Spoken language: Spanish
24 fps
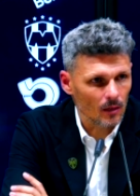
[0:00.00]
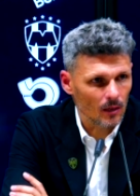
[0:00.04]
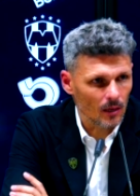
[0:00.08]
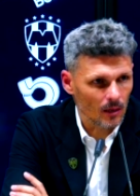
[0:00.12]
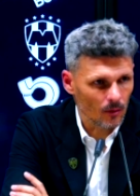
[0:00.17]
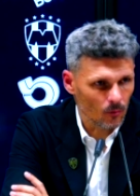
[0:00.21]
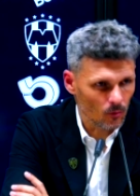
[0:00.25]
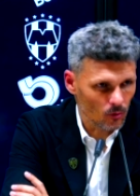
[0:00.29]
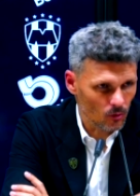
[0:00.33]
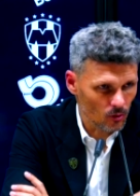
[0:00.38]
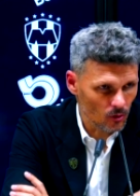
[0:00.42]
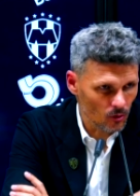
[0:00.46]

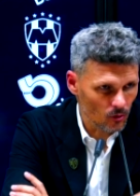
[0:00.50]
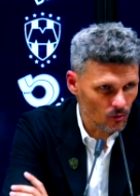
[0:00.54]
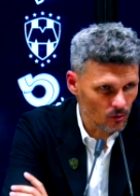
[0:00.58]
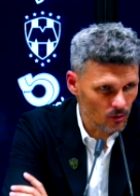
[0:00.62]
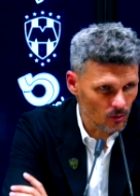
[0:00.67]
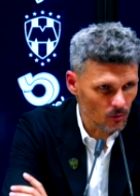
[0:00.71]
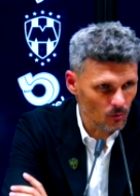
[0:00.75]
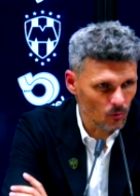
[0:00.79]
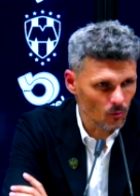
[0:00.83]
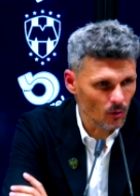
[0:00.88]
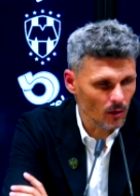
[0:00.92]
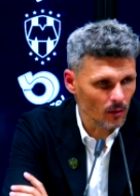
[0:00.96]
Hablo de lo
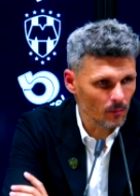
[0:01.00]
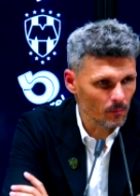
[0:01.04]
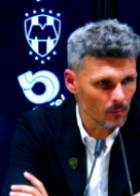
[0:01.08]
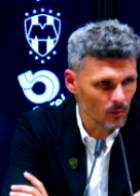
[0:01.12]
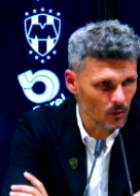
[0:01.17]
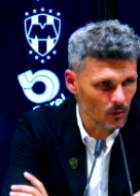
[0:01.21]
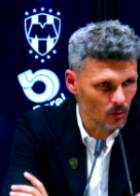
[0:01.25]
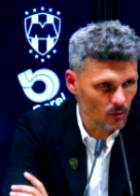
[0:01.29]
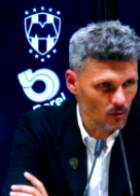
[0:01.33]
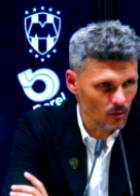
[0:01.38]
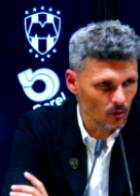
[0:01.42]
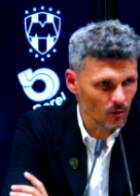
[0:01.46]
individual,
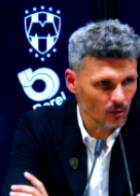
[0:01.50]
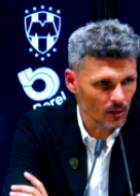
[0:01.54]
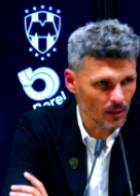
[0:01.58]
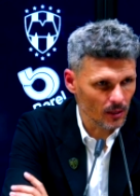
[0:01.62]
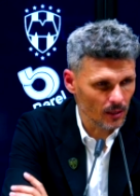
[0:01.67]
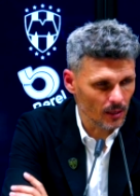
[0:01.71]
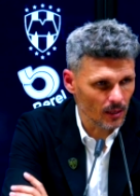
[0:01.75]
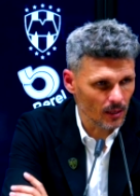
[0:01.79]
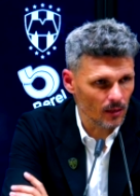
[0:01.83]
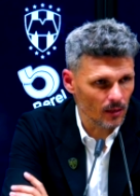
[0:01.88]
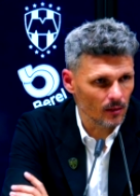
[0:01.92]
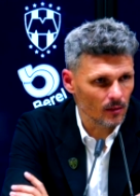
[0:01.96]
pero en lo
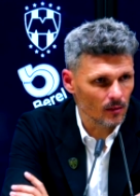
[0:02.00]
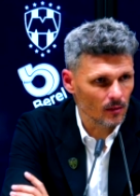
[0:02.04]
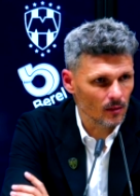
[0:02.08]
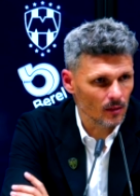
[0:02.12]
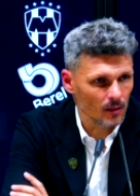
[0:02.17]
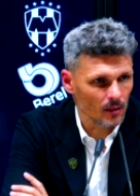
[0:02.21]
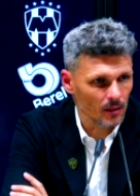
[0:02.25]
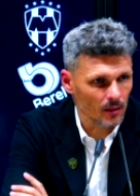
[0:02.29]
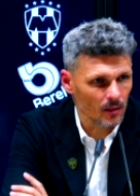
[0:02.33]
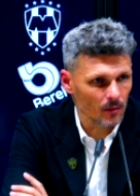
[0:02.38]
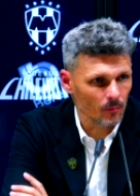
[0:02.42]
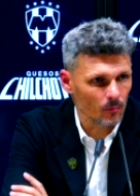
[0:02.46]
general
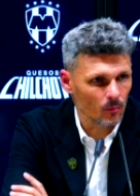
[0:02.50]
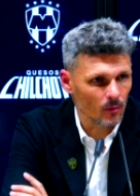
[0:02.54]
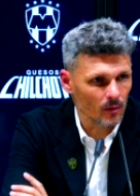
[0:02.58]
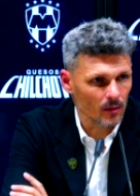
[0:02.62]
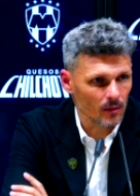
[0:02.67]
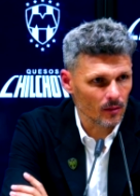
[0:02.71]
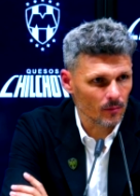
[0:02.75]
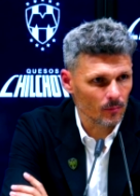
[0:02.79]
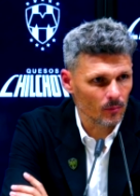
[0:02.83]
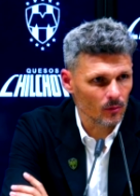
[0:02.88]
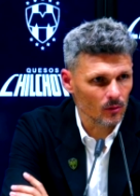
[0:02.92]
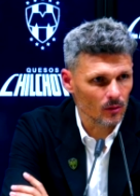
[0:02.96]
el equipo ha
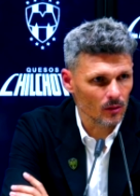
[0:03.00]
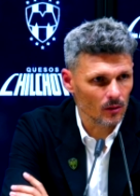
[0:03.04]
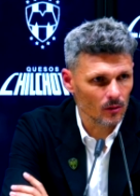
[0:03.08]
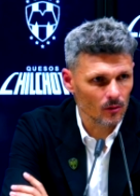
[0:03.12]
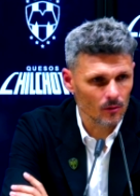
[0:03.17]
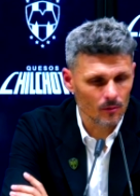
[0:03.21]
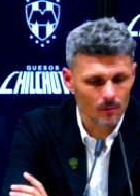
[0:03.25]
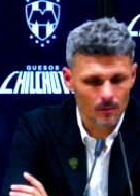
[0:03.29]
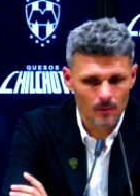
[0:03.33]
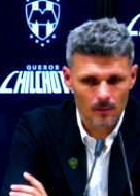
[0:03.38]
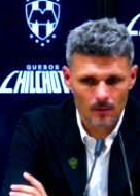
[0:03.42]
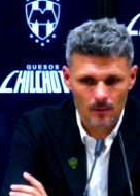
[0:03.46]

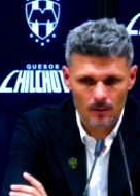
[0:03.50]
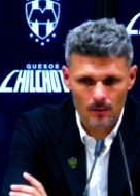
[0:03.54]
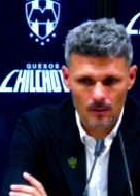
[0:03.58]
respondido